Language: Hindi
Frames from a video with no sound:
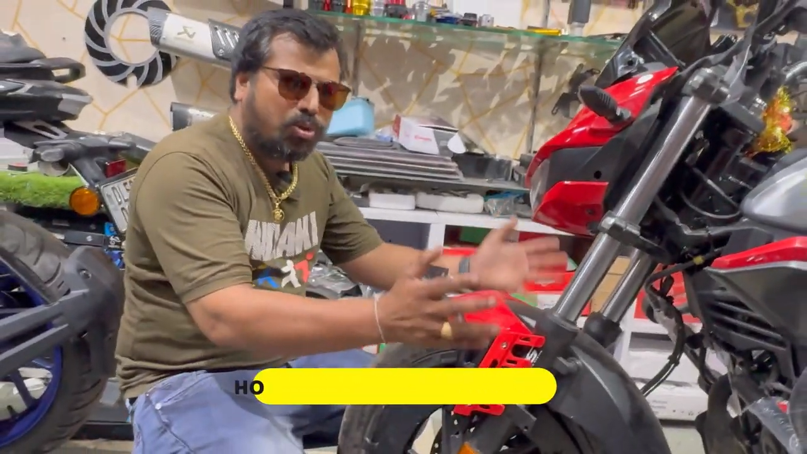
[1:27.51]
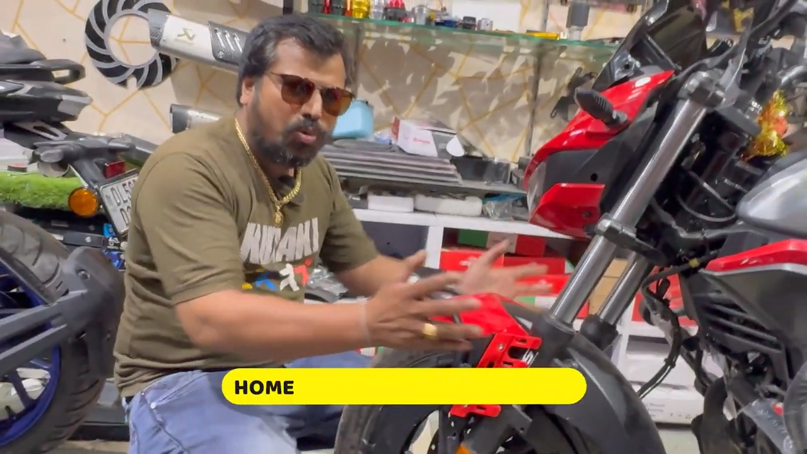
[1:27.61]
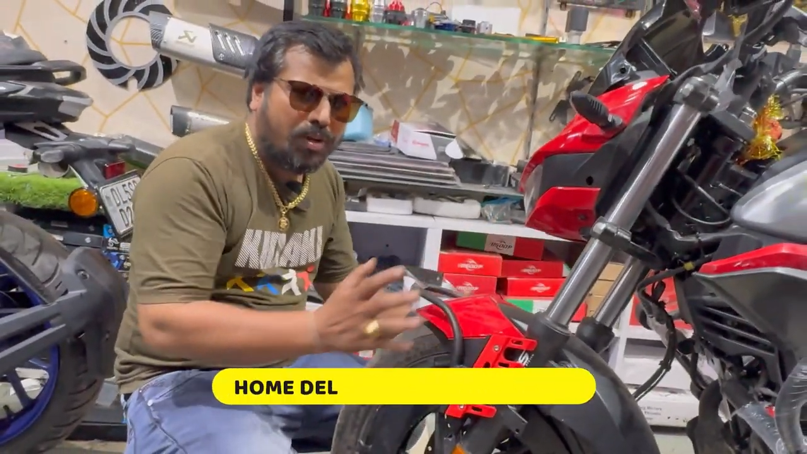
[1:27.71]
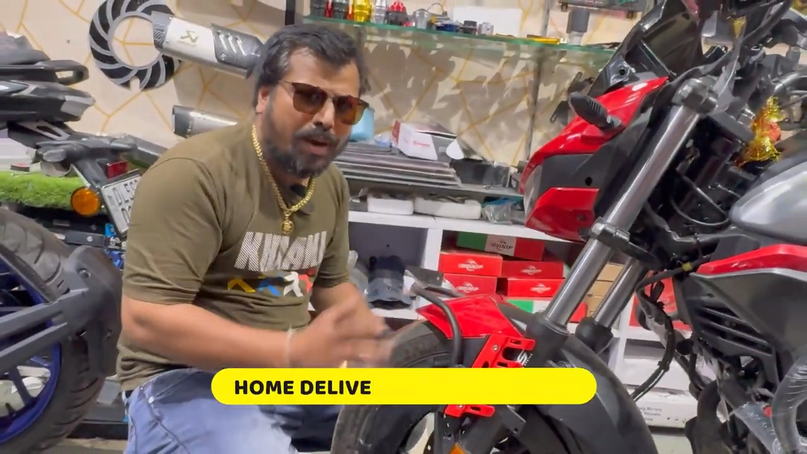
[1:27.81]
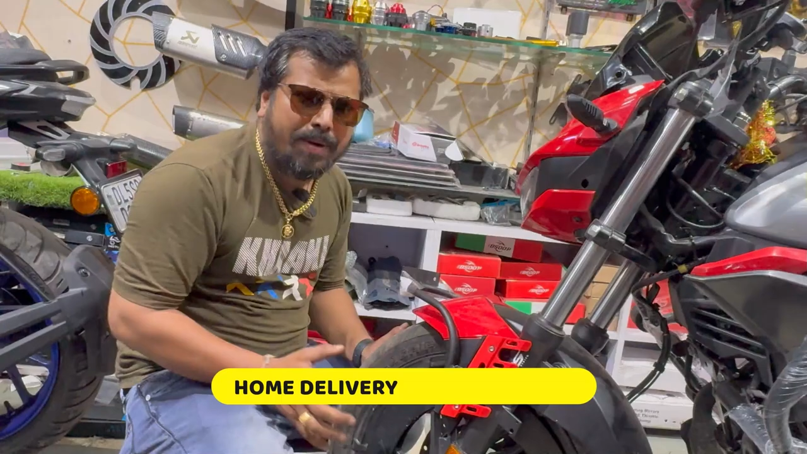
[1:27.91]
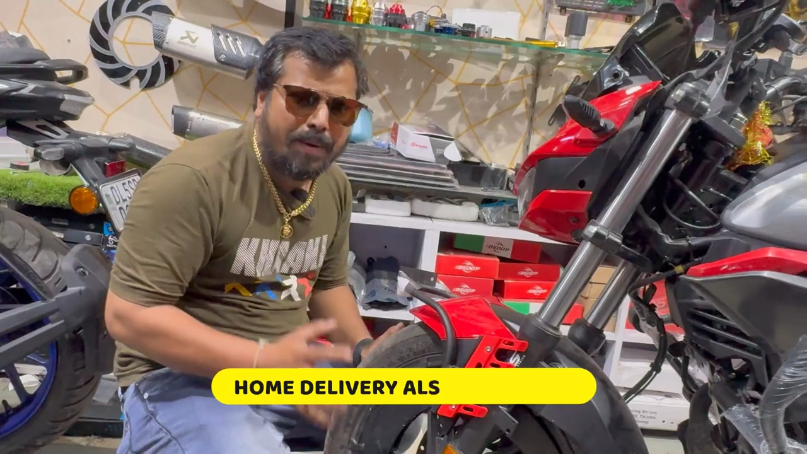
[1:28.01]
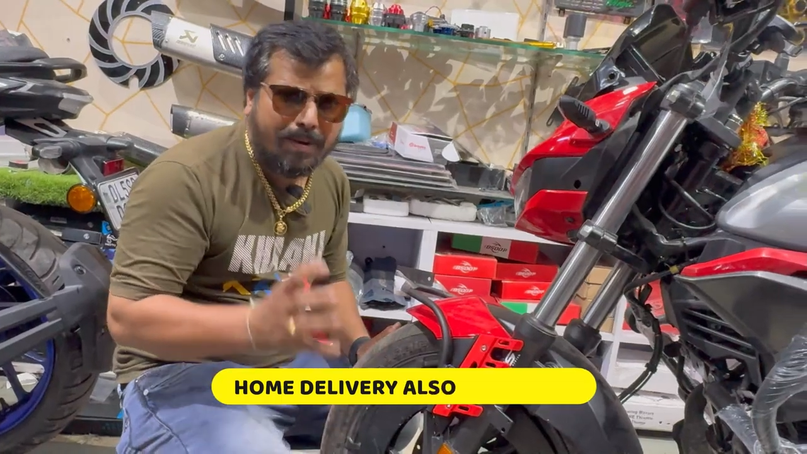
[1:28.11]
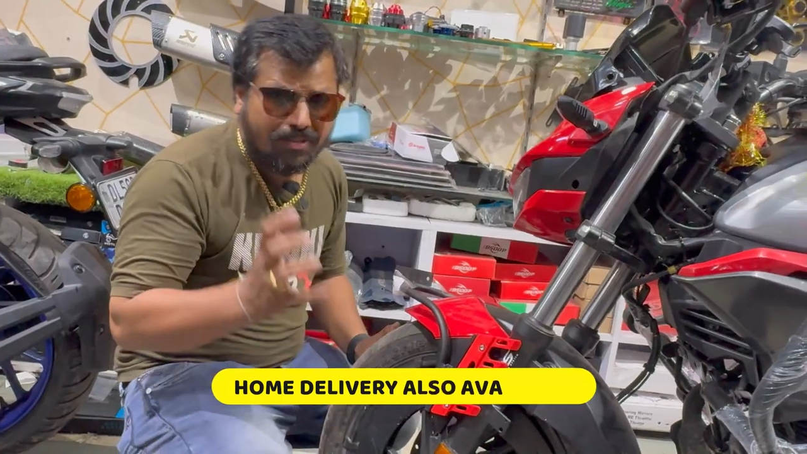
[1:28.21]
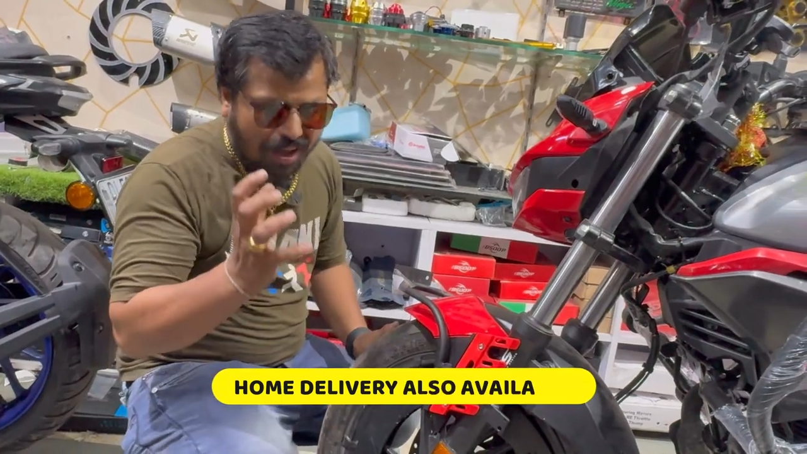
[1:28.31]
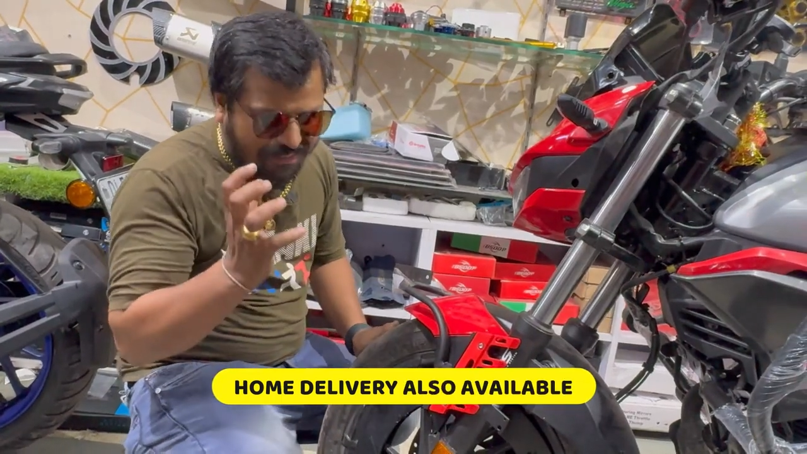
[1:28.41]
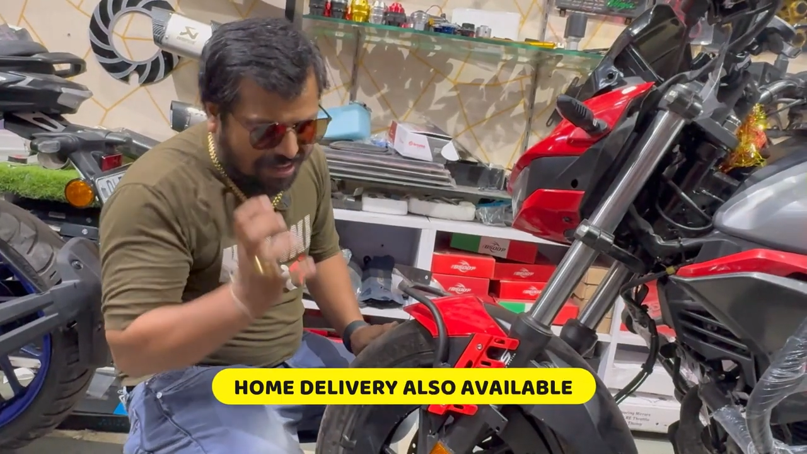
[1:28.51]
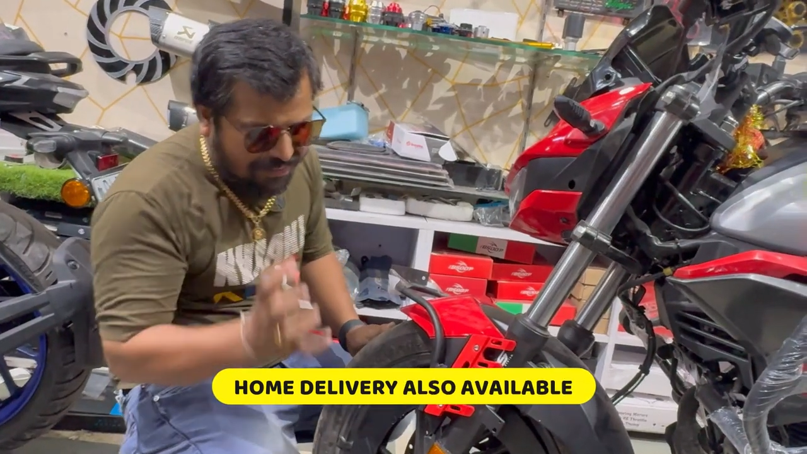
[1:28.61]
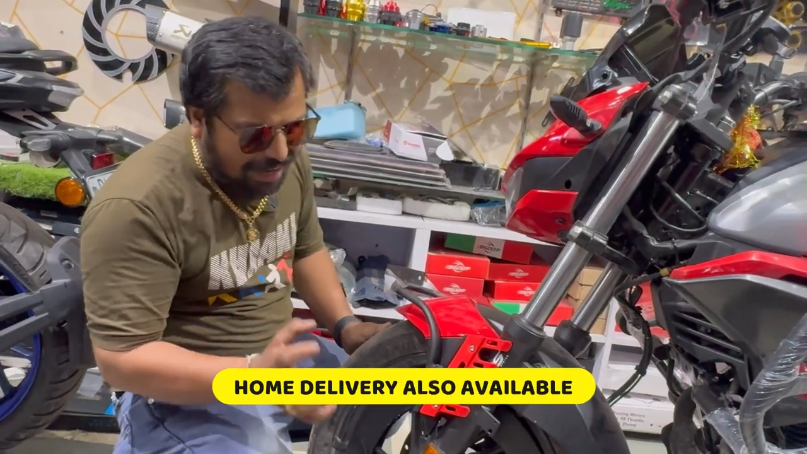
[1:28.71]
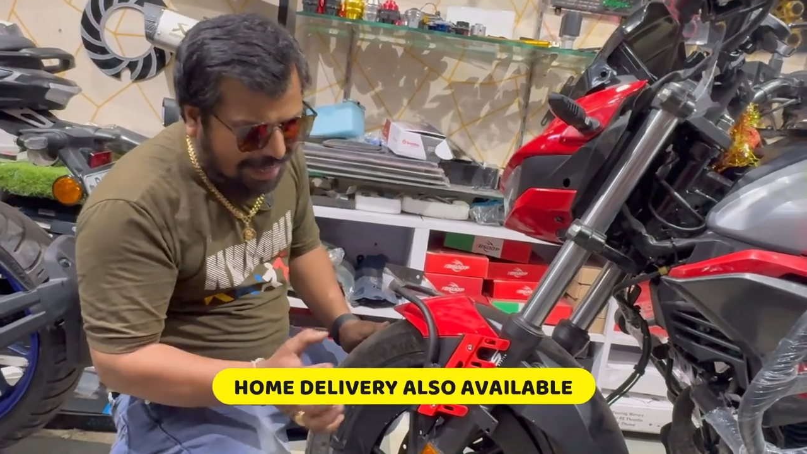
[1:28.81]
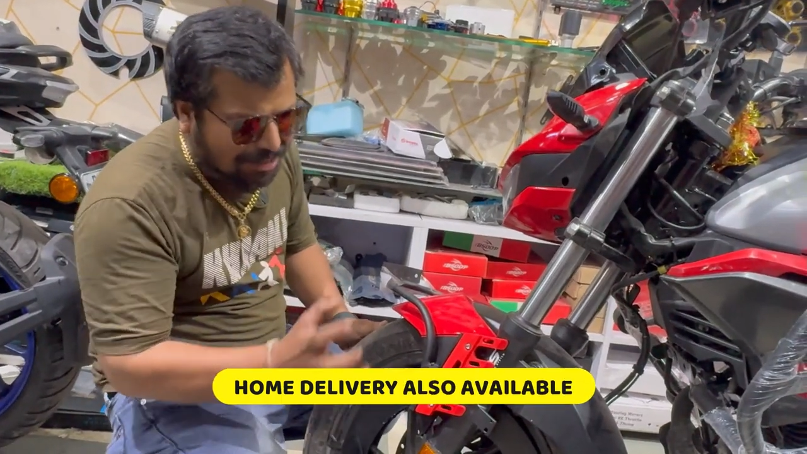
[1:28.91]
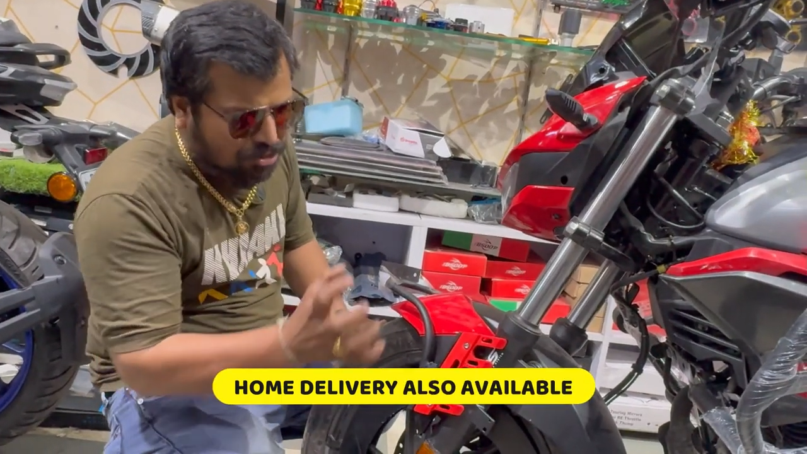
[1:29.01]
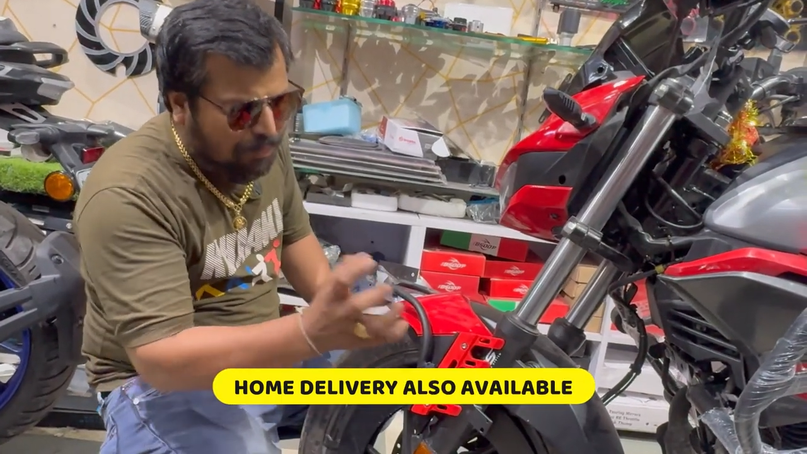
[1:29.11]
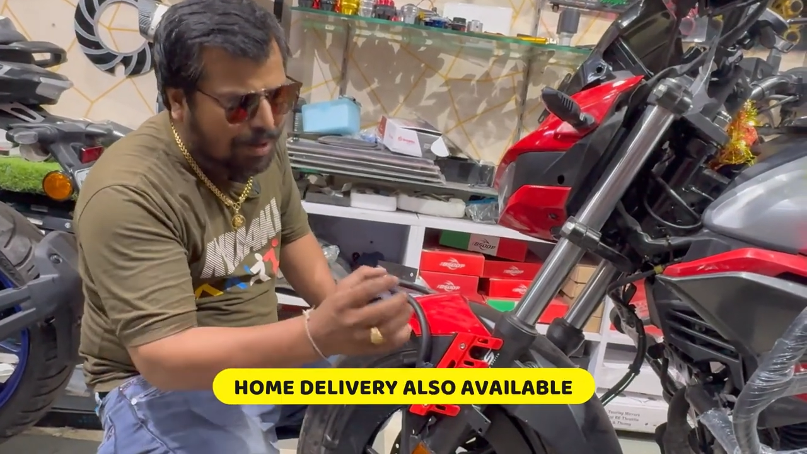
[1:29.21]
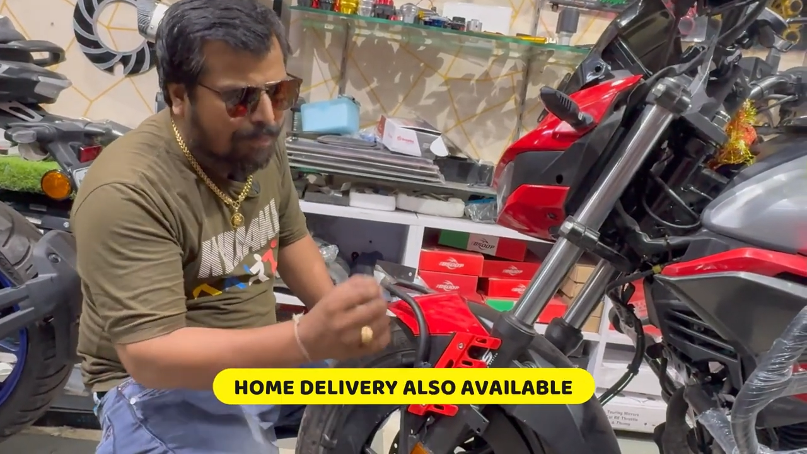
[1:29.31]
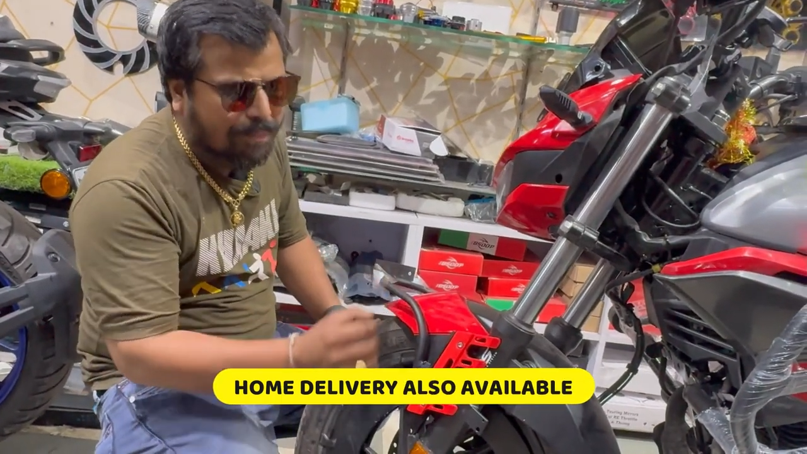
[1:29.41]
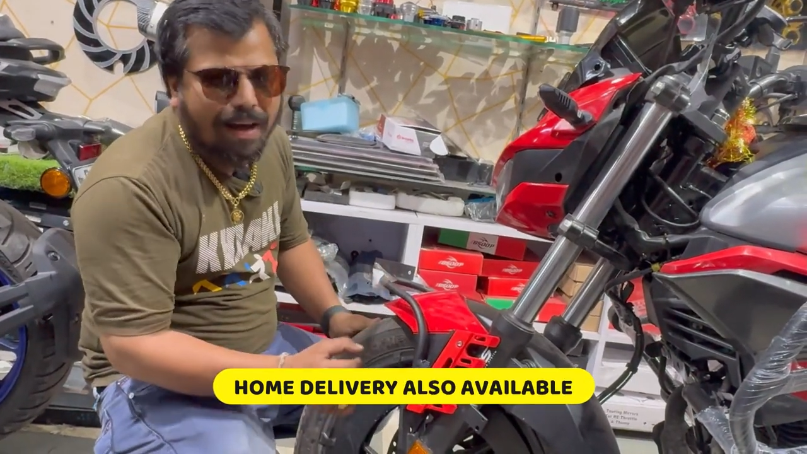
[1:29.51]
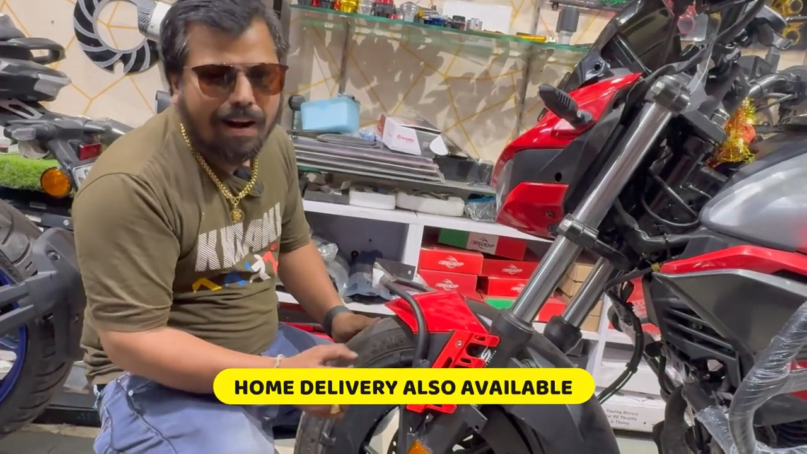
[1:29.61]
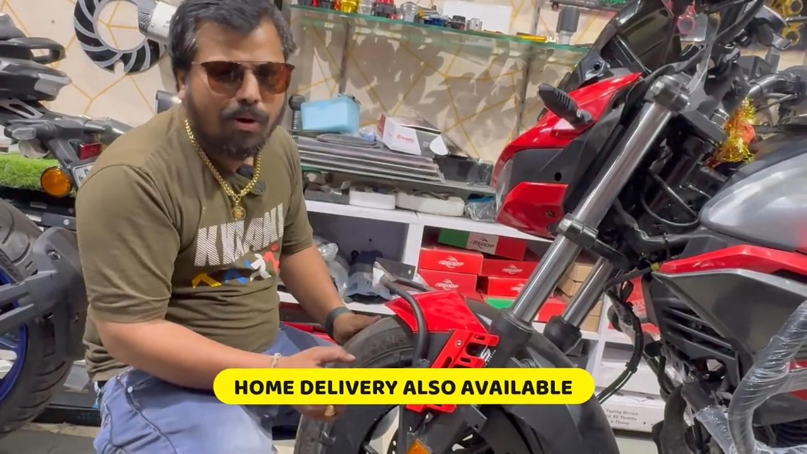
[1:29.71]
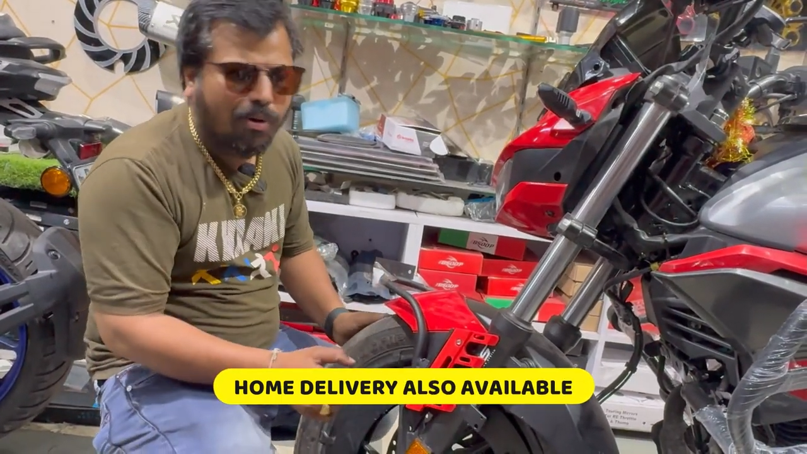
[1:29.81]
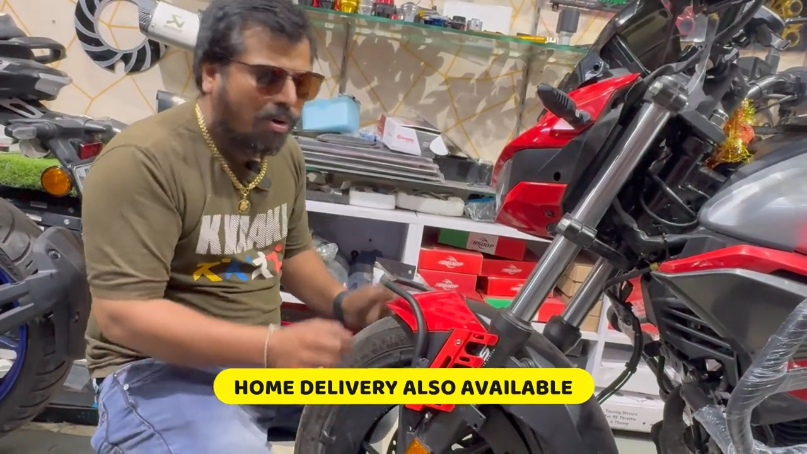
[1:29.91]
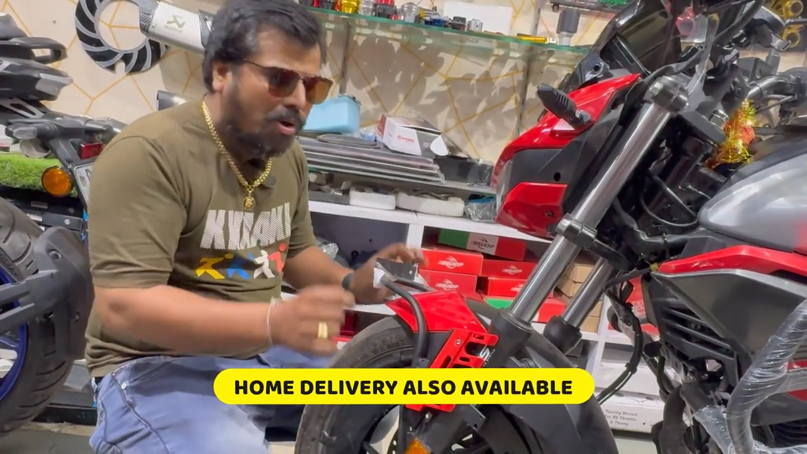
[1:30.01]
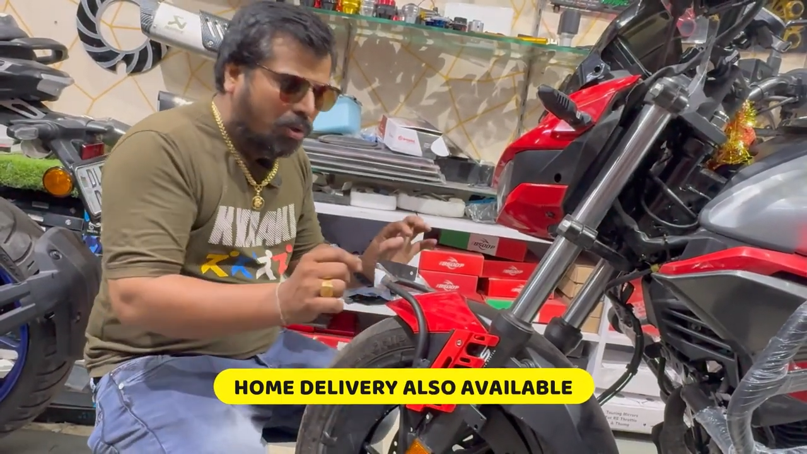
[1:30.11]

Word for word: तो ये मेरे पास अवेलेबल है जब भी आप माना हो